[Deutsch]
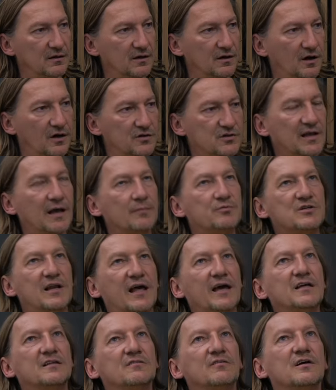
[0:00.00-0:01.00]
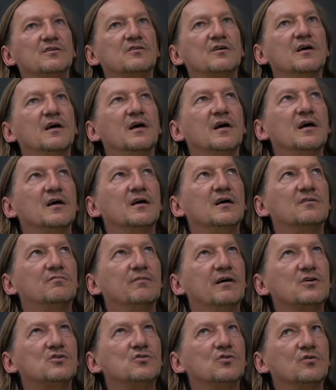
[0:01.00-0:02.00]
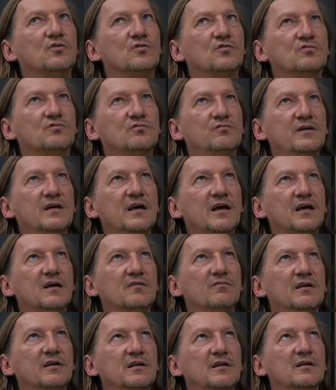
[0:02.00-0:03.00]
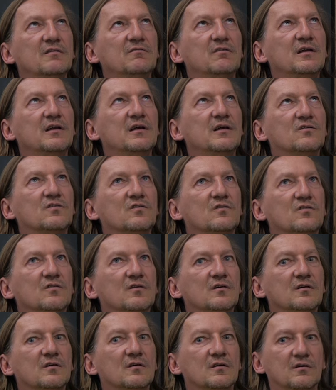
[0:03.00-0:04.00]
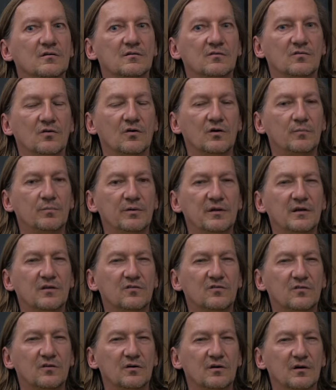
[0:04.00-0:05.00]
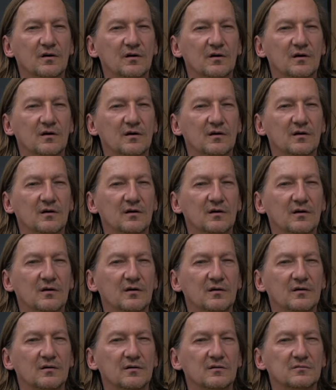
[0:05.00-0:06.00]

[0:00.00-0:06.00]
Also ich glaube, schlecht, also es wäre schon schwierig, wenn, wenn äh, ich jetzt sage, ich bin jetzt äh,